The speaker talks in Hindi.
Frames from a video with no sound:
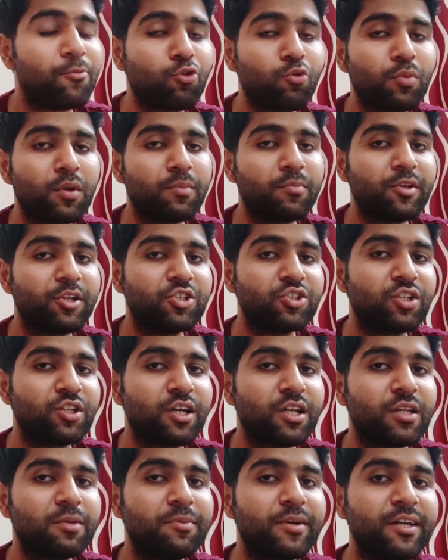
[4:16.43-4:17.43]
आपको प्रिपरेशन
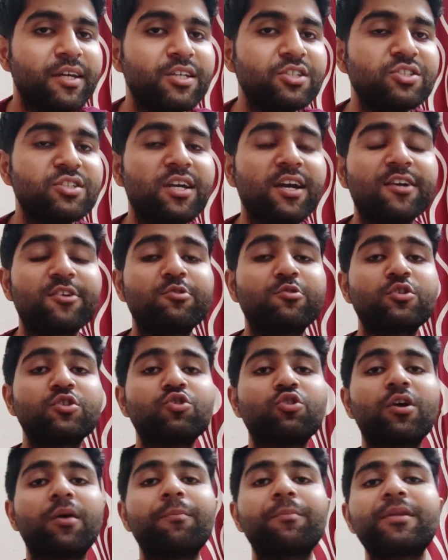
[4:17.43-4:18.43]
करनी पड़ेगी जी हाँ क्योंकि
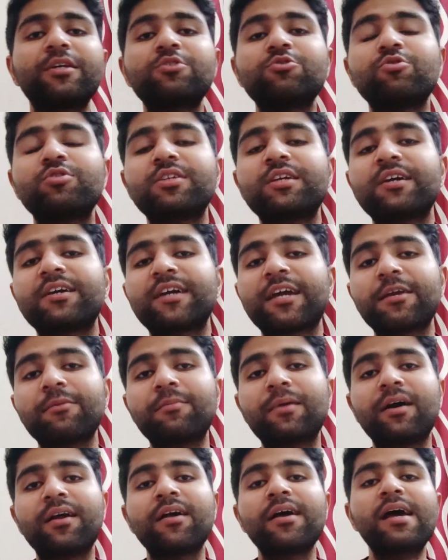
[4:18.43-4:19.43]
जो कंपनीज होती है कई
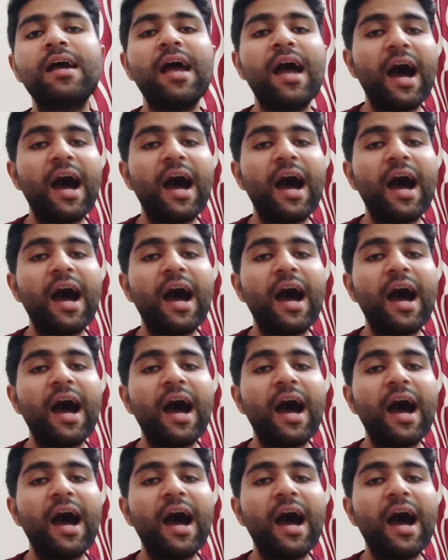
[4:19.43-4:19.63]
बार